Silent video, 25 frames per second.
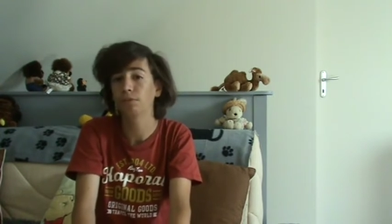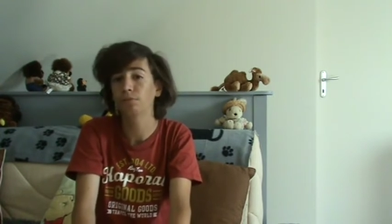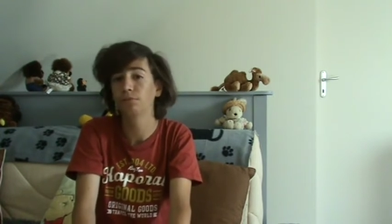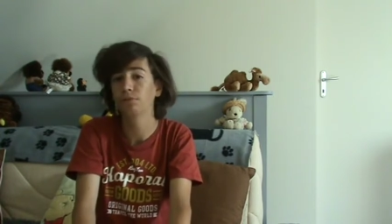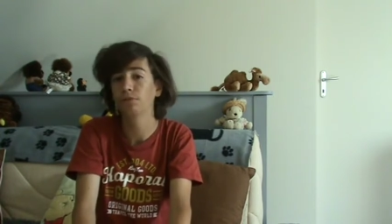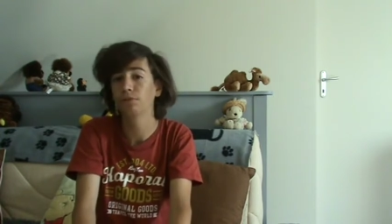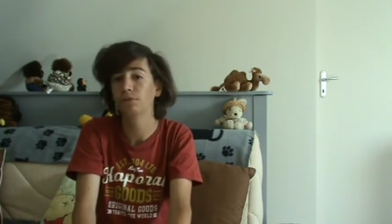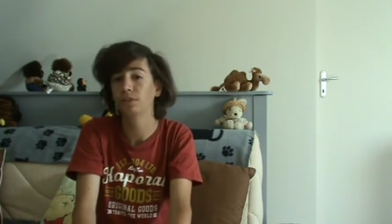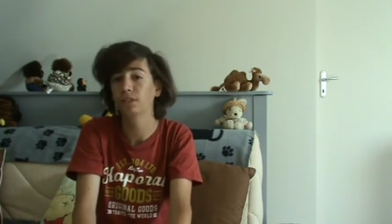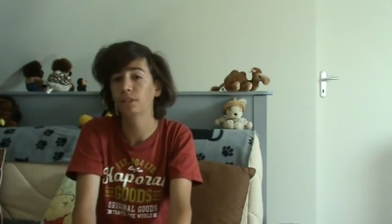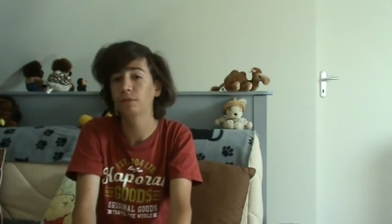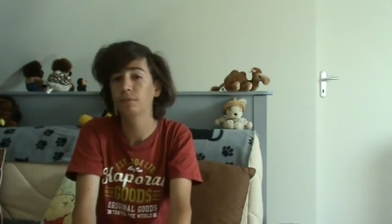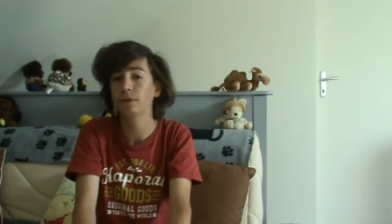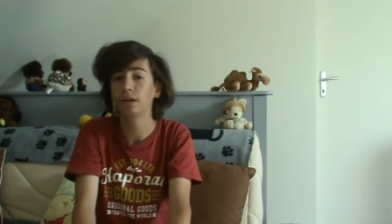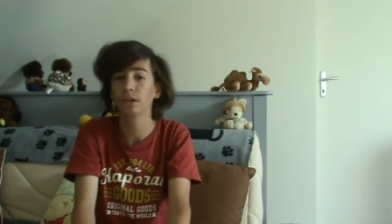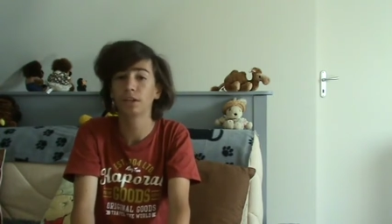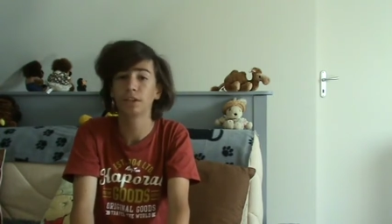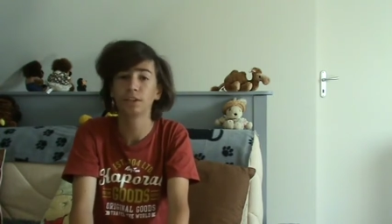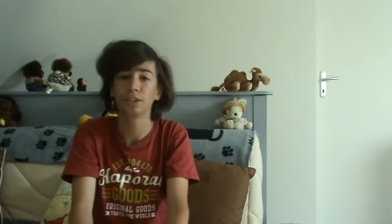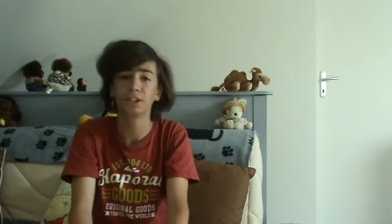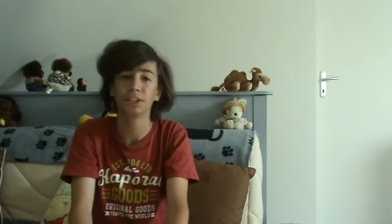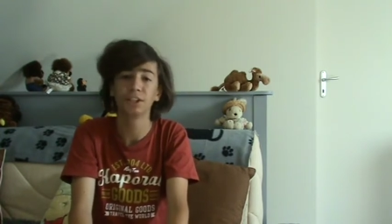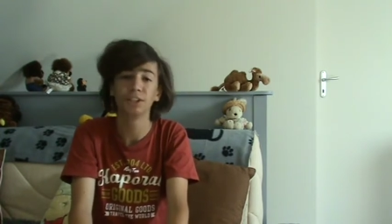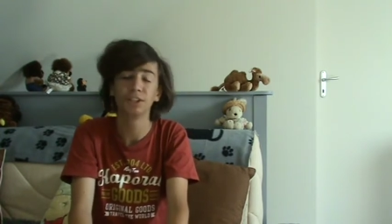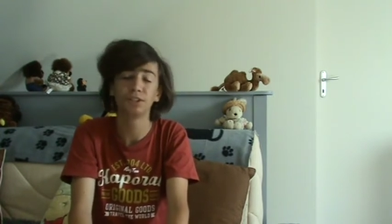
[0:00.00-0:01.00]
Et puis aussi, bah, il
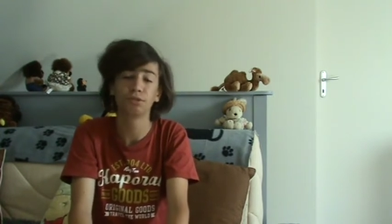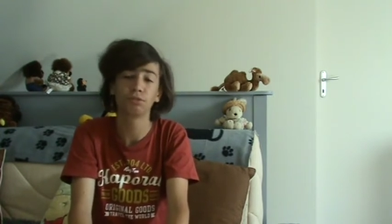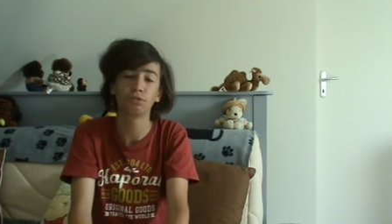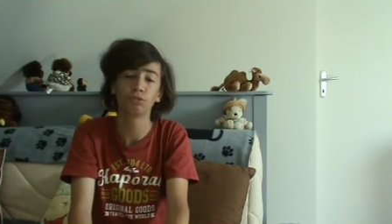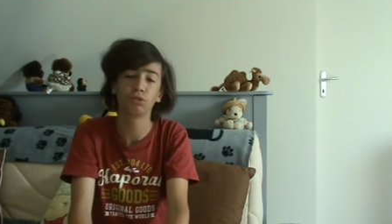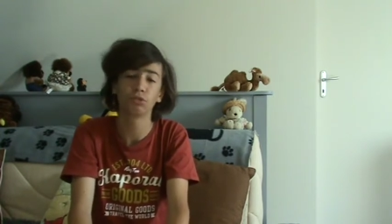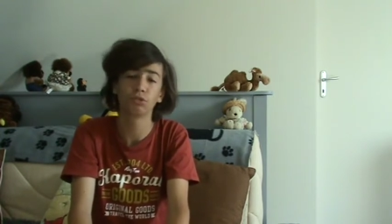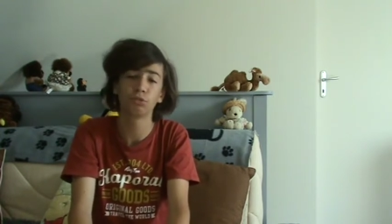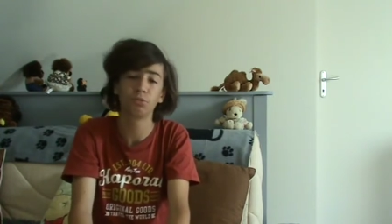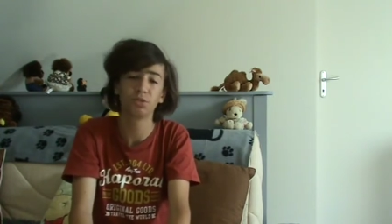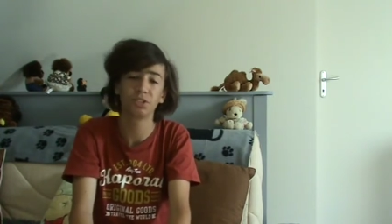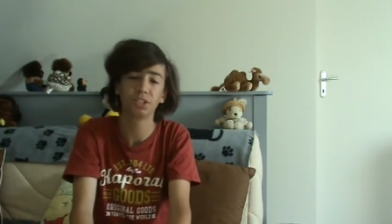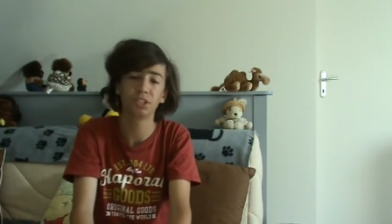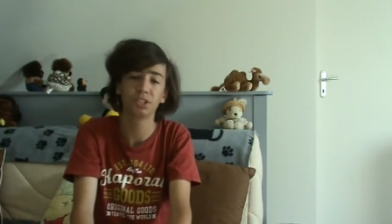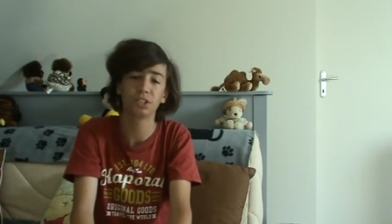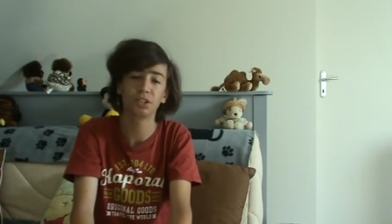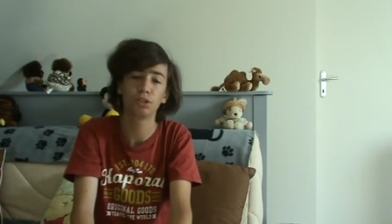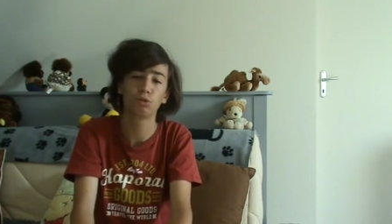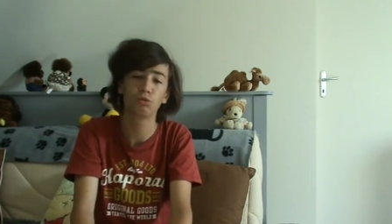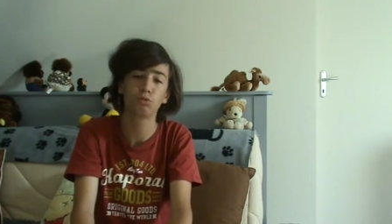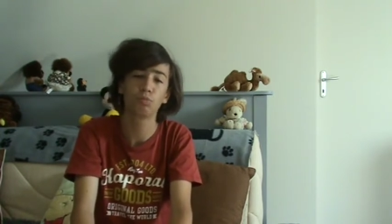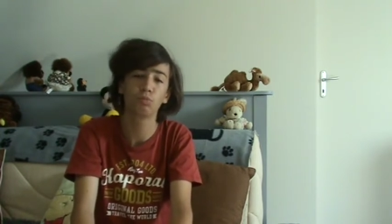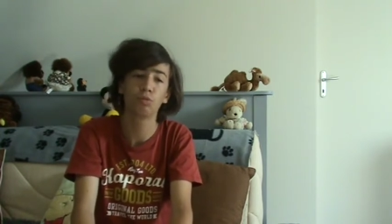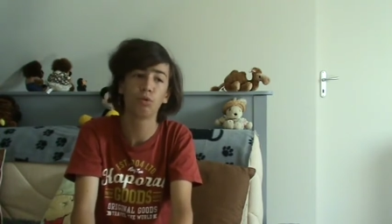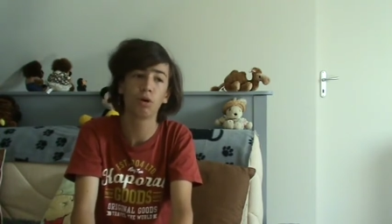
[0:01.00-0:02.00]
y a Kennyson en 2016 qui
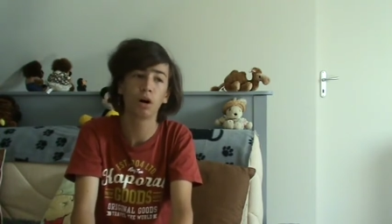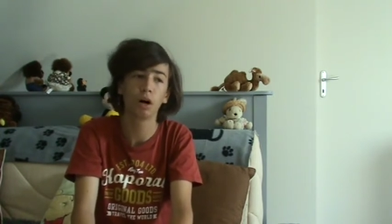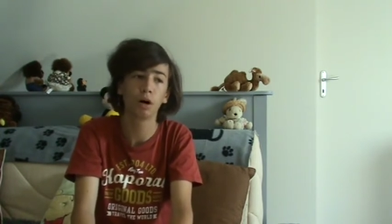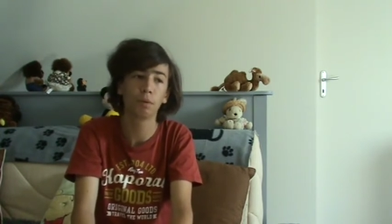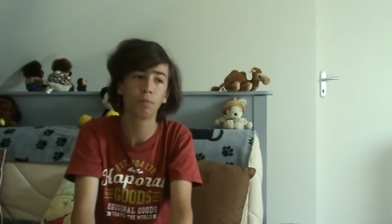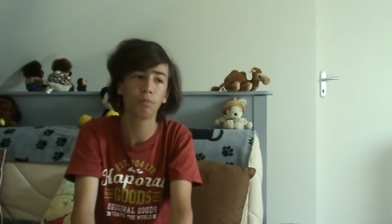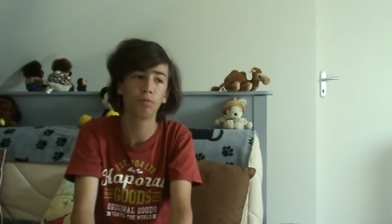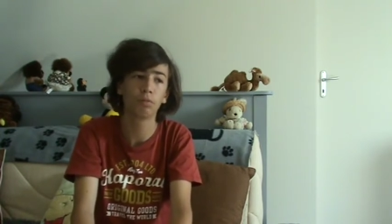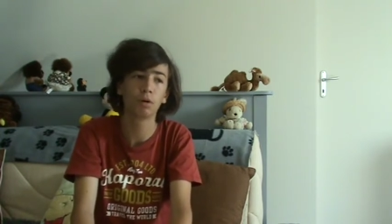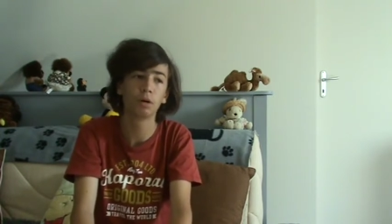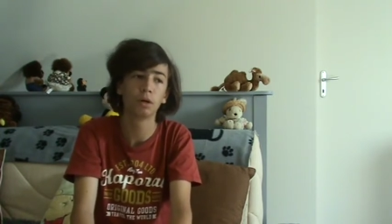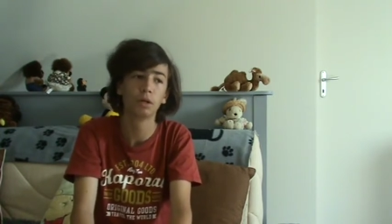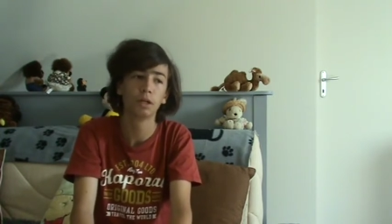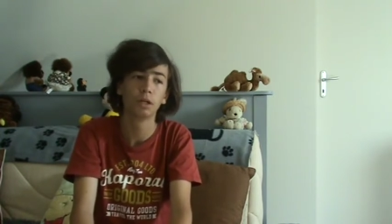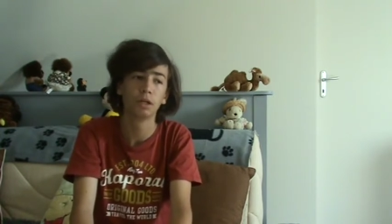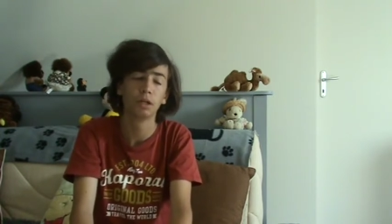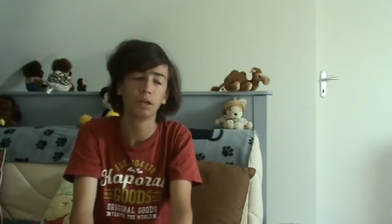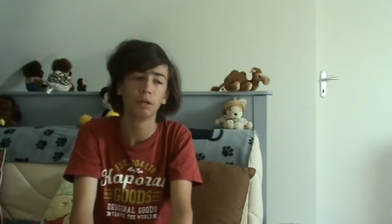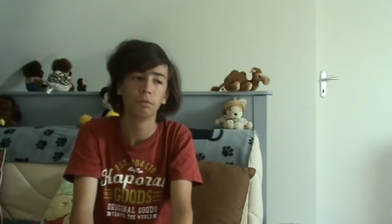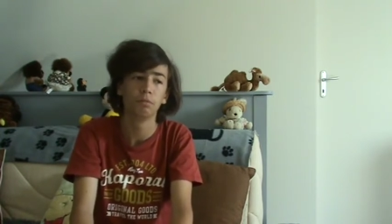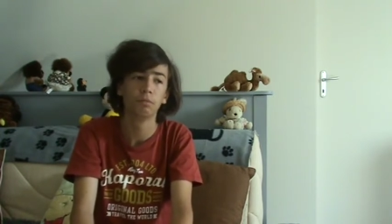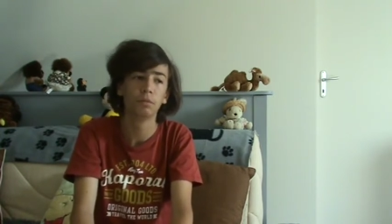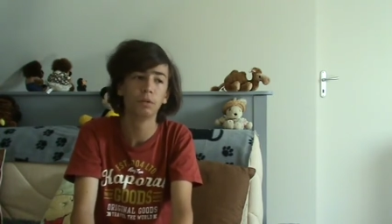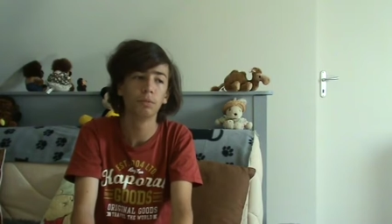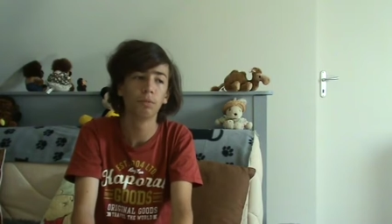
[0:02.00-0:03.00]
échoue pour 1 point.
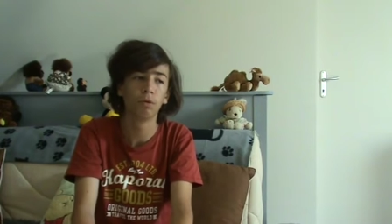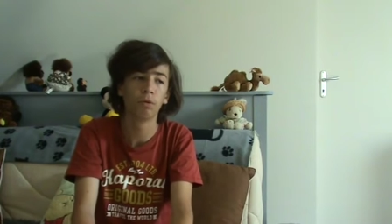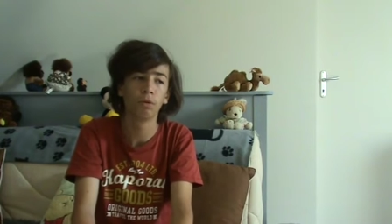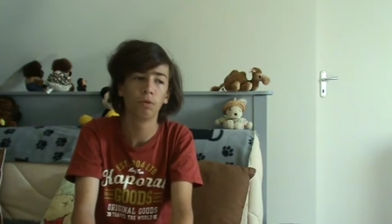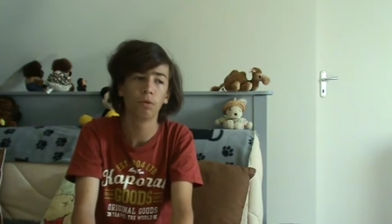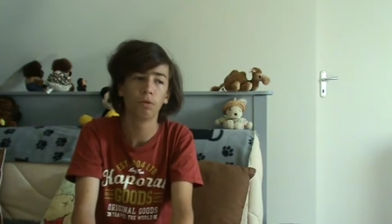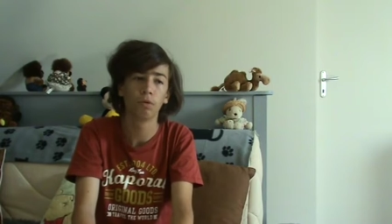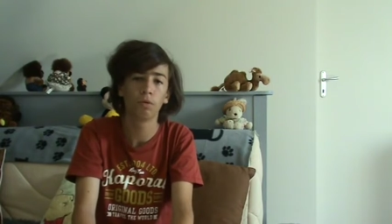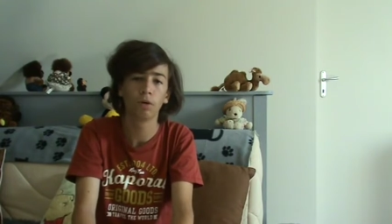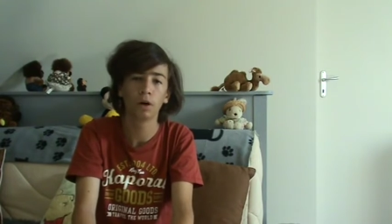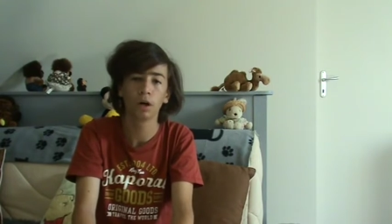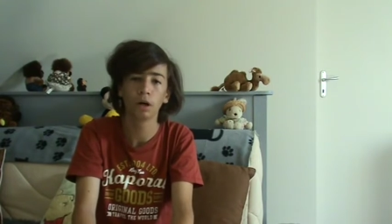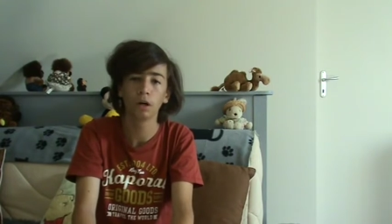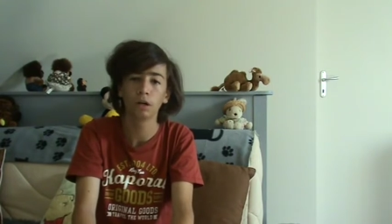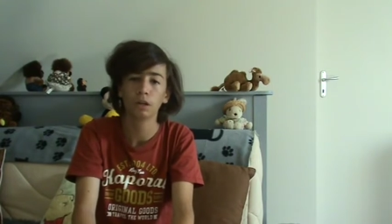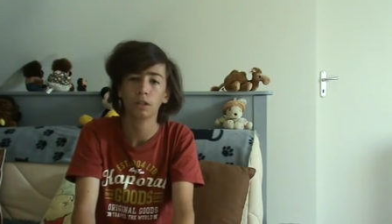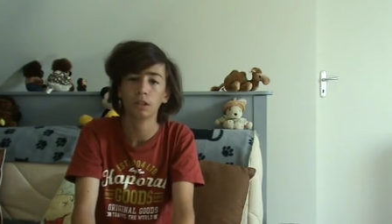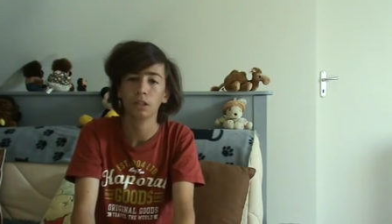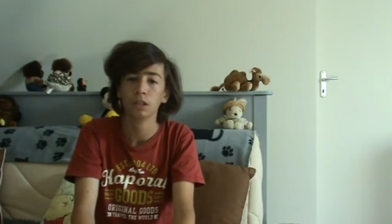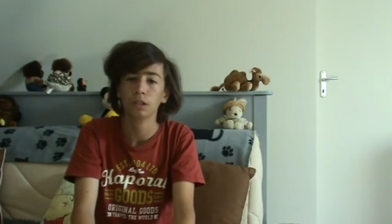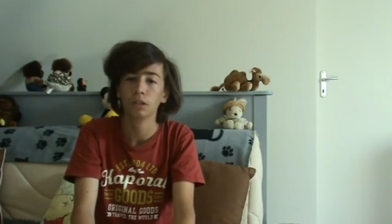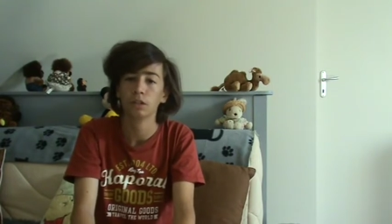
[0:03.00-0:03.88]
Mais bon, voilà.